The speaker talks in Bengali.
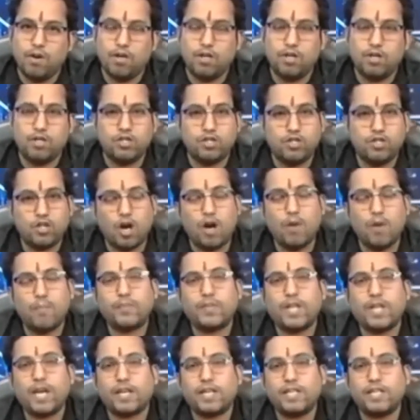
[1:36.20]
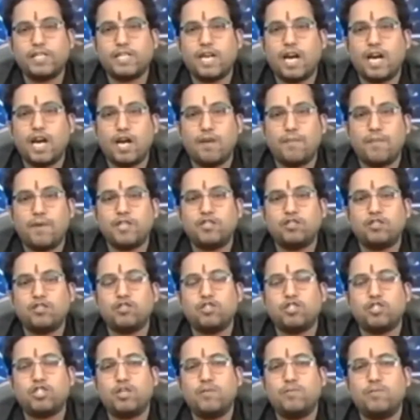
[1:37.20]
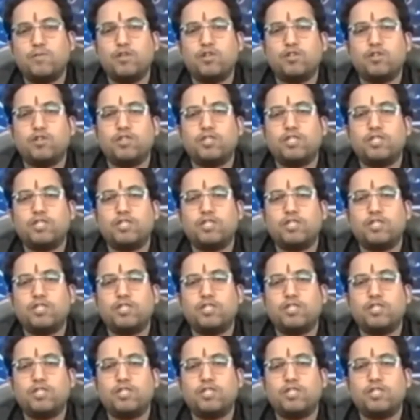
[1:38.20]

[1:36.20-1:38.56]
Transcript: জম তাকে ছাড়াবার জন্য শিবলিঙ্গ